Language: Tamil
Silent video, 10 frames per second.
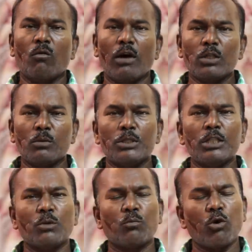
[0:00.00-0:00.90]
வாழ்ந்தபோது
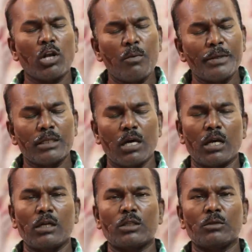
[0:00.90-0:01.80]
இந்த போராமையின்
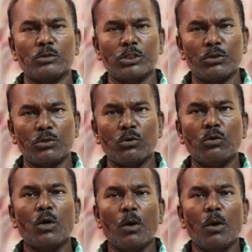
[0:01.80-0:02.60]
காரணத்தை முன்னிட்டும்